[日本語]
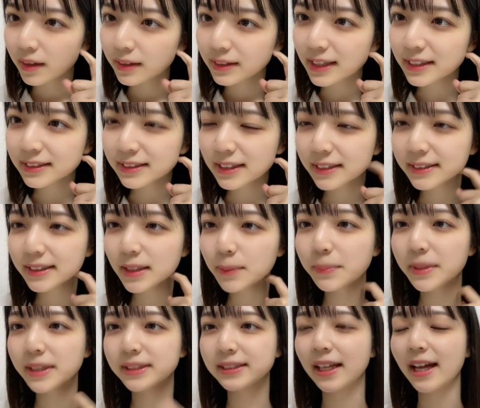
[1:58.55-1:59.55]
炭酸せん
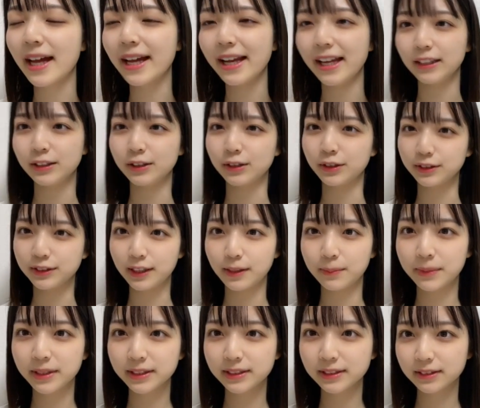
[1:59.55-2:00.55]
べいさんありがとうござい
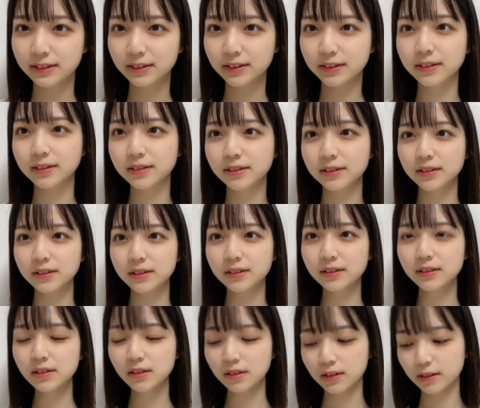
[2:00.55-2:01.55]
ます
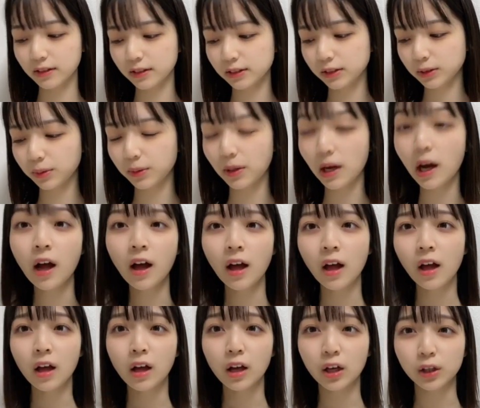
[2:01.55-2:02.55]
そうあ
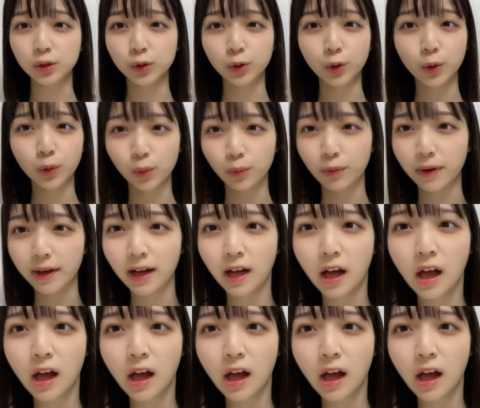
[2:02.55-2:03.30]
あと今日は